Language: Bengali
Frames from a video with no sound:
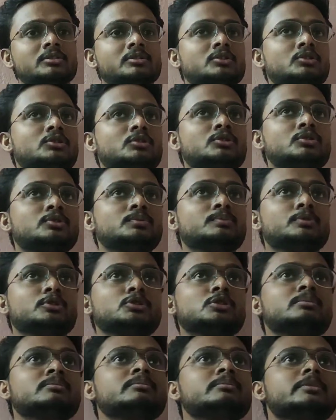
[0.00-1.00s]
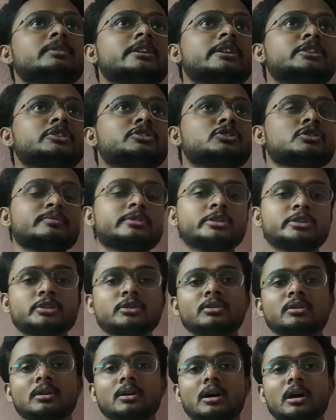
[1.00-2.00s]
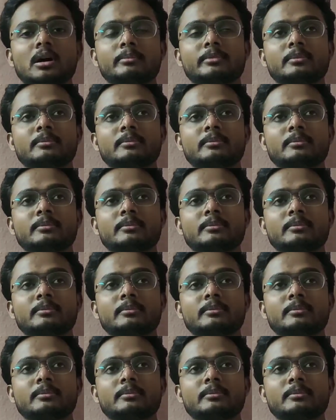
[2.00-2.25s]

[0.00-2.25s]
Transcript: তো প্রথম ইন্ট্রো ভিডিও আমি